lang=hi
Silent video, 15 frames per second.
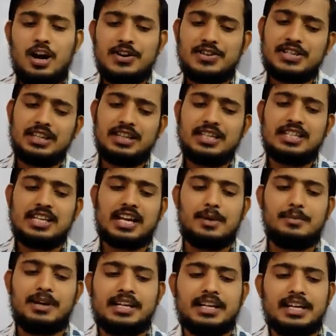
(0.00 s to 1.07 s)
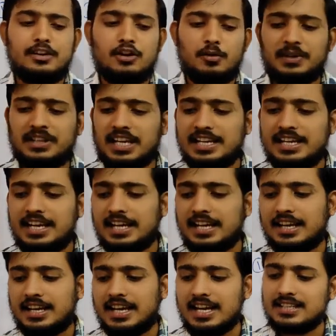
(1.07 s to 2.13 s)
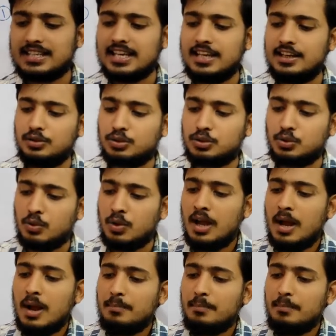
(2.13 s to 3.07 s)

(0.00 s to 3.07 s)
और जल्दी से कमेंट करिए और बताइए कि क्या सही है दोस्तों